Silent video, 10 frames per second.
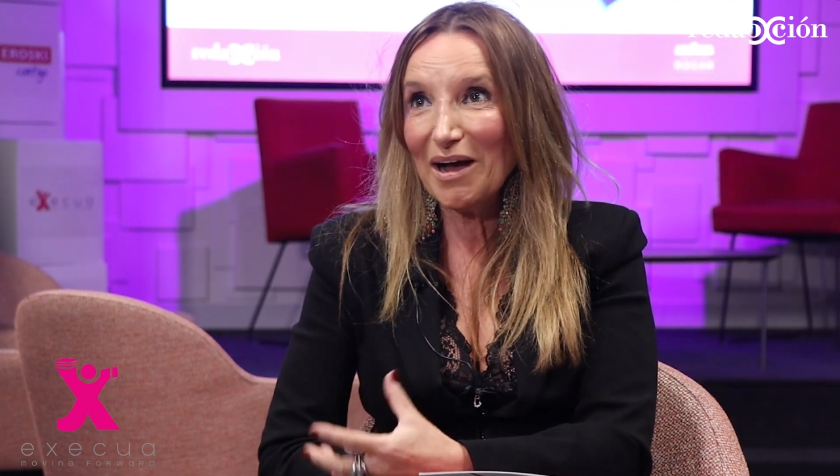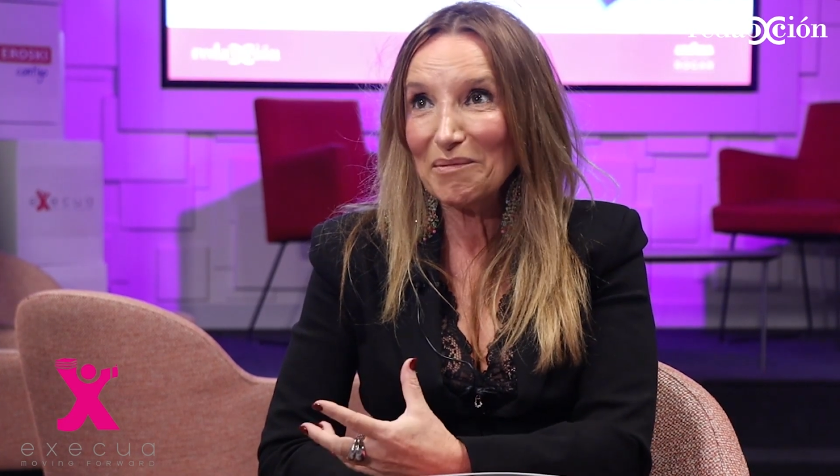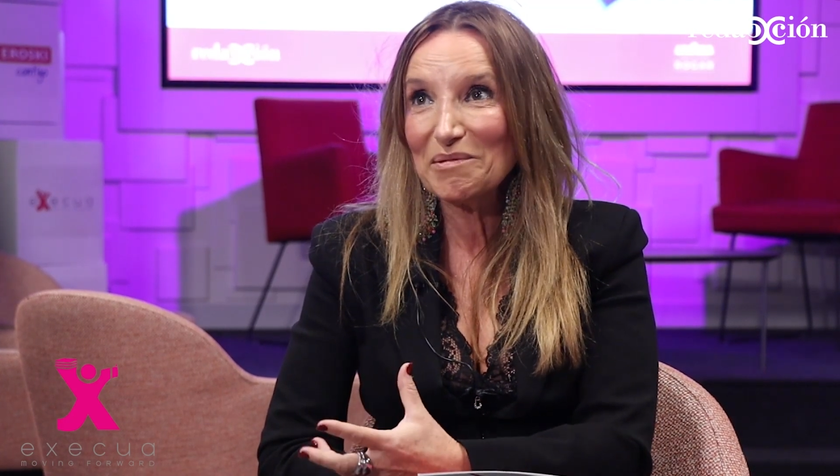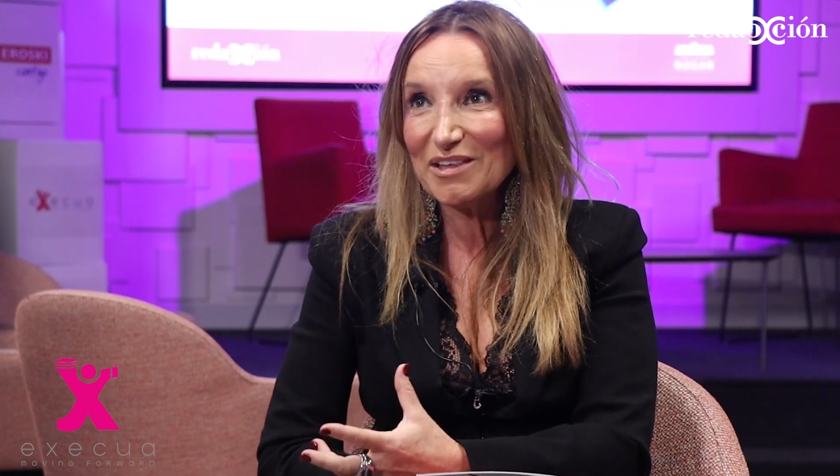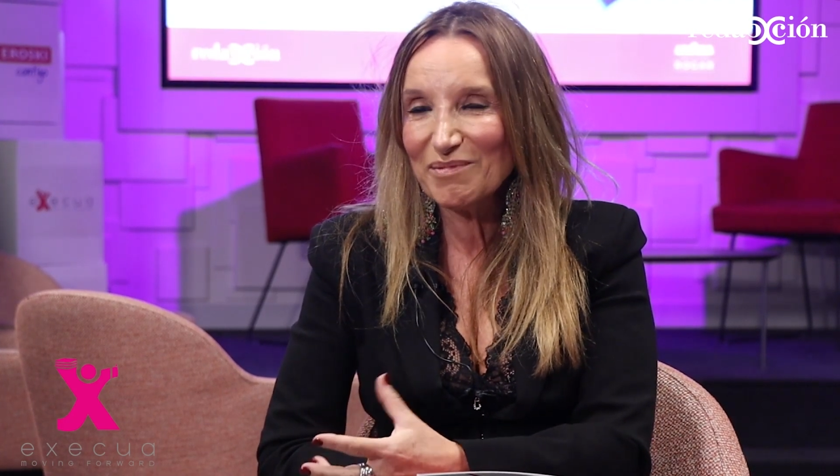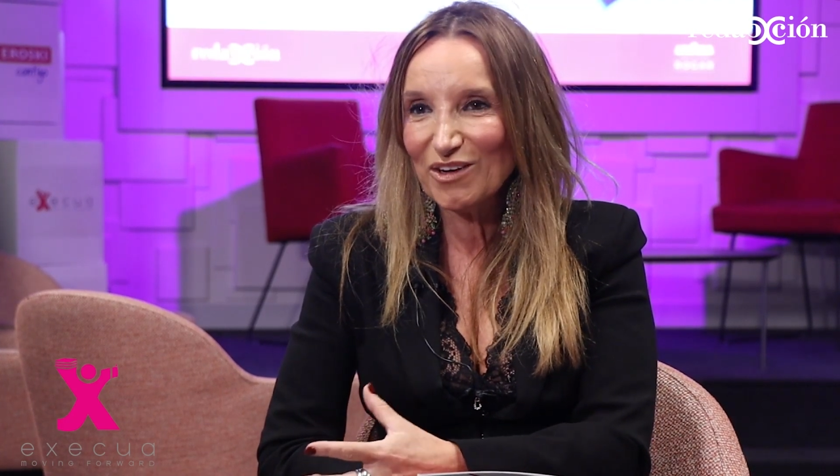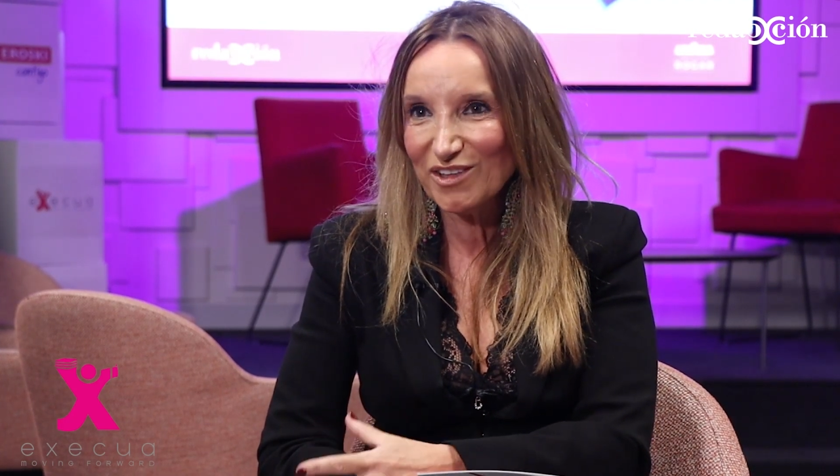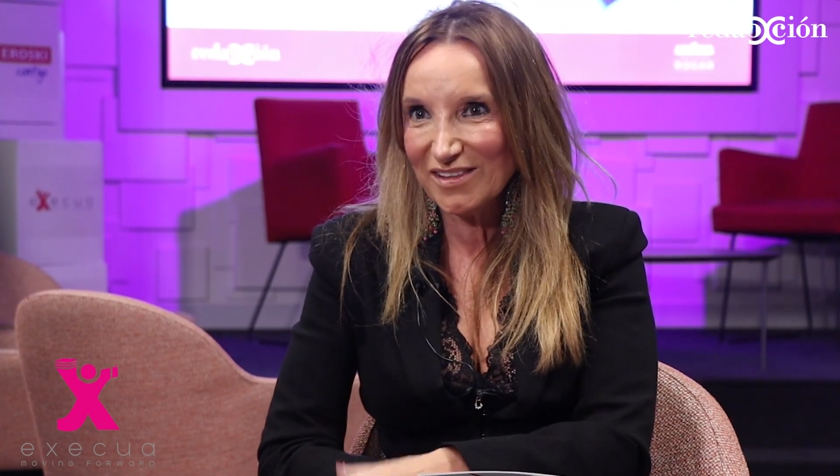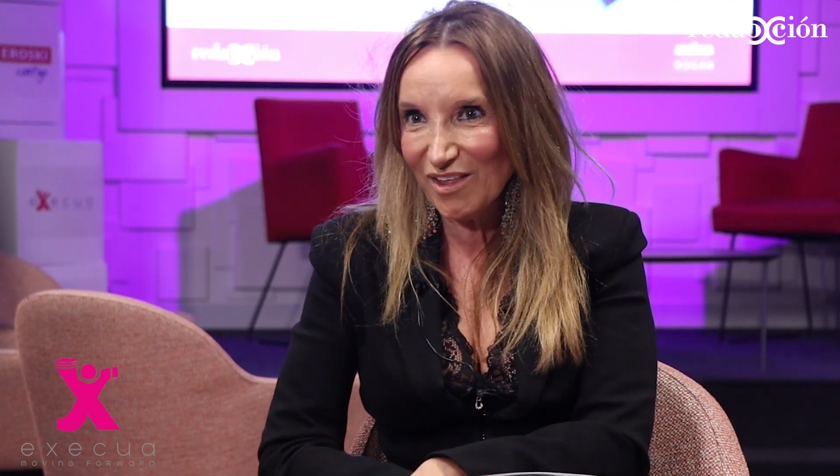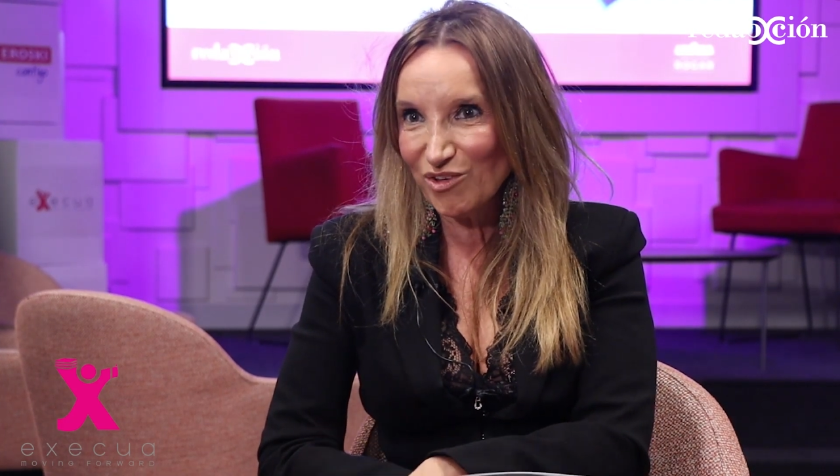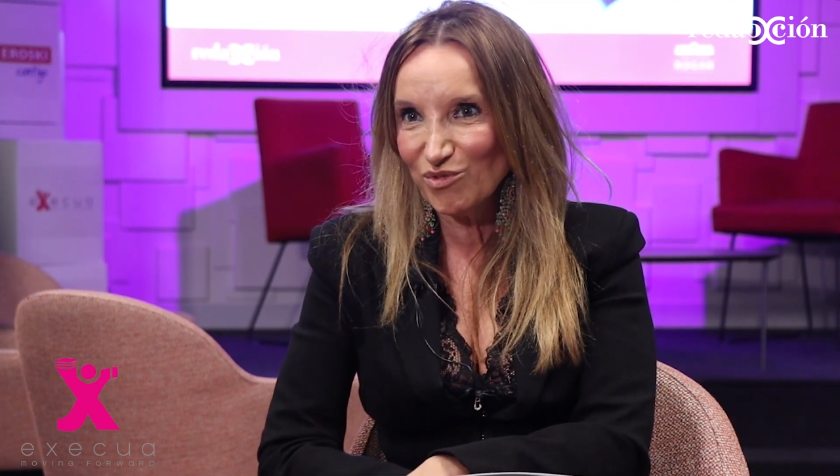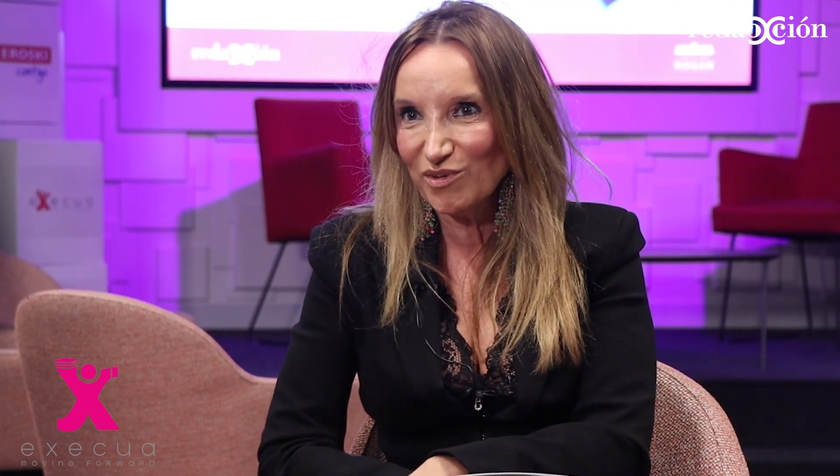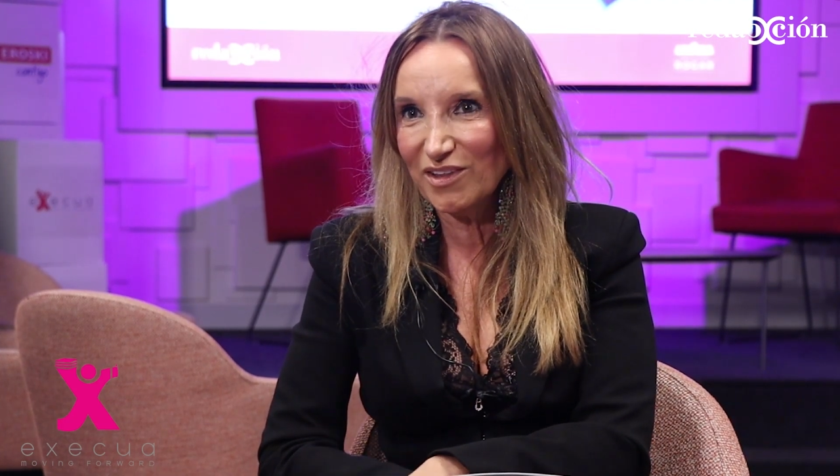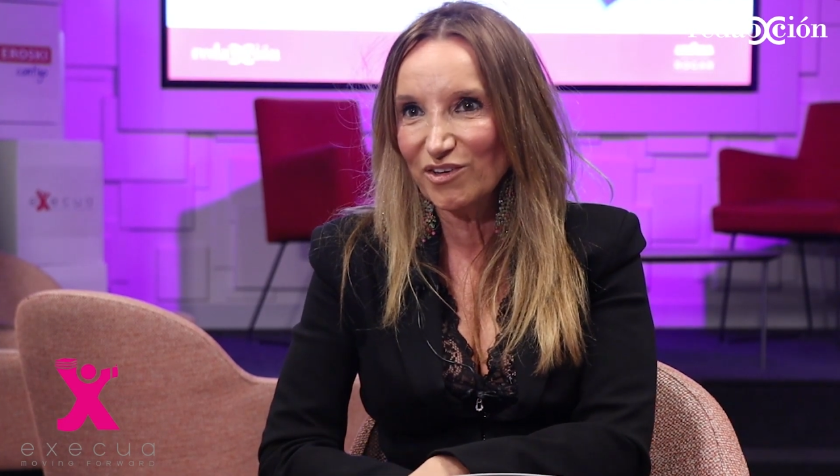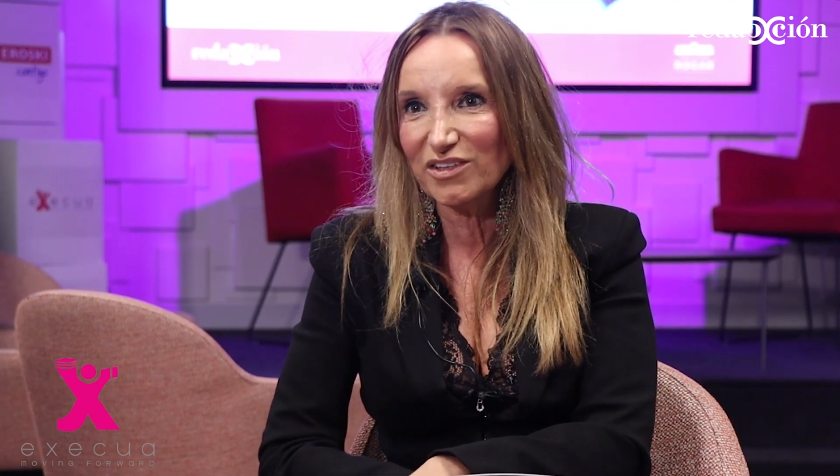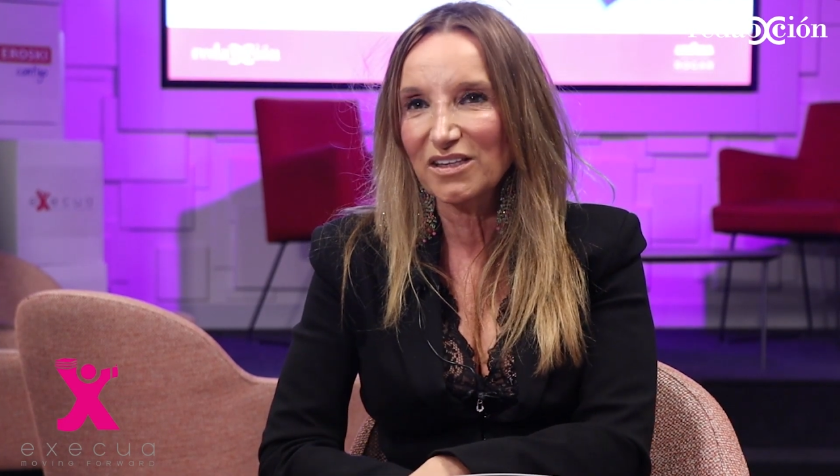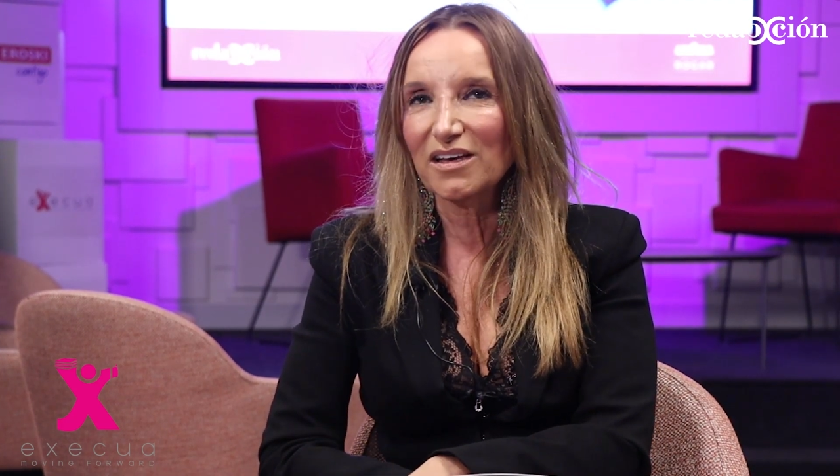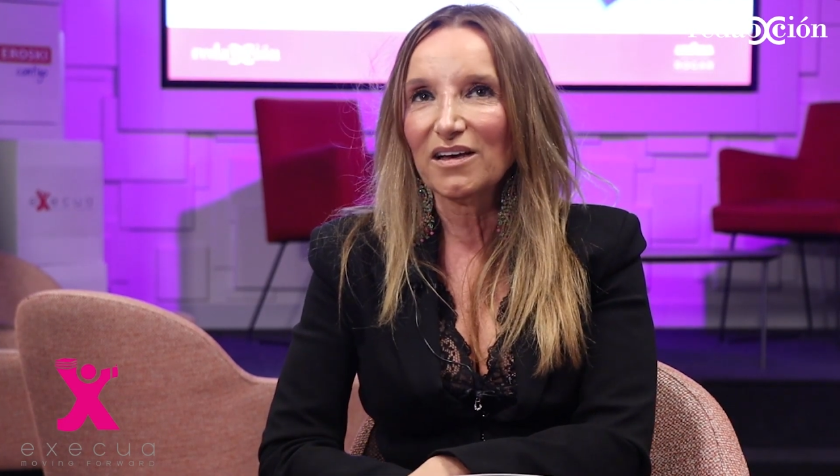a mí misma a los Estados Unidos